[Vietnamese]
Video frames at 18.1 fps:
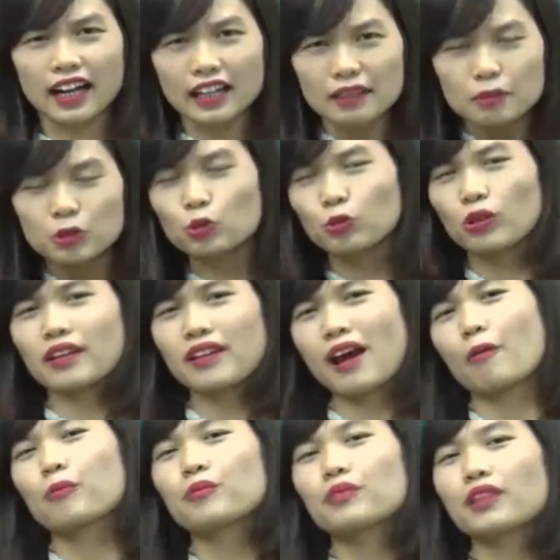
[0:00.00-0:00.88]
cách mà chúng ta
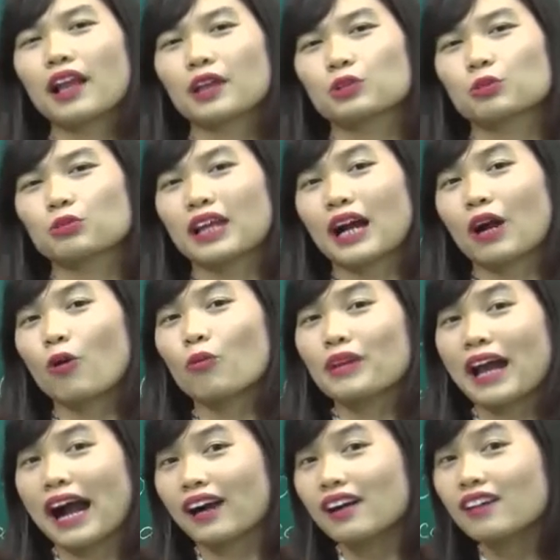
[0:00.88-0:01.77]
đọc là chúng ta
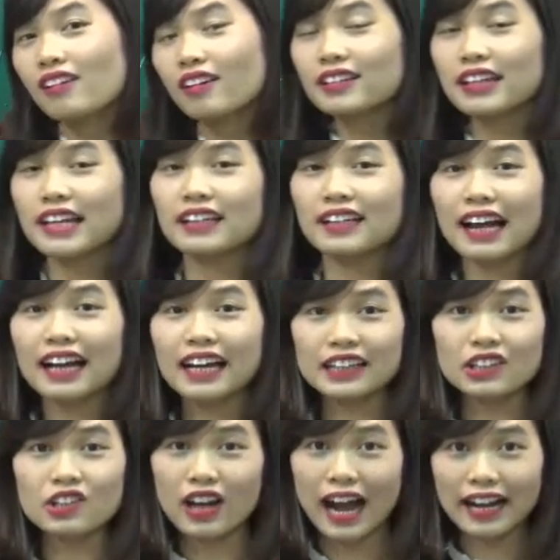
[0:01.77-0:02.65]
cũng đang hướng đến các
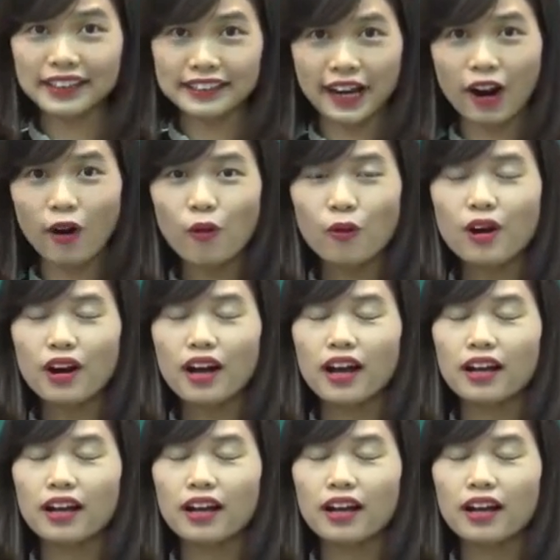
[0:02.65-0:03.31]
cái từ khác nhau.